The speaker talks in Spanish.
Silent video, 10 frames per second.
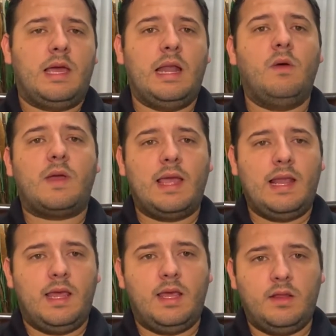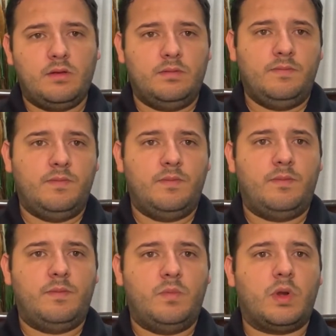A lo que he leído,
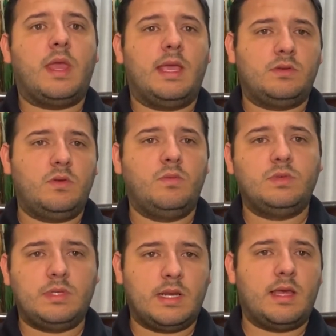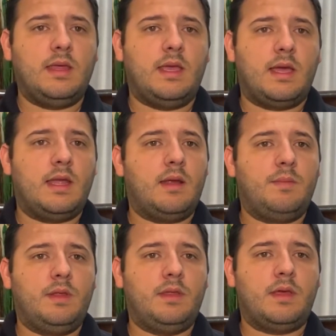porque ya estoy muy cerca de llegar a
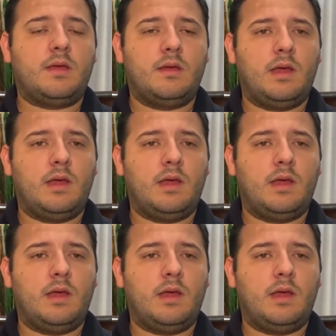Mythic,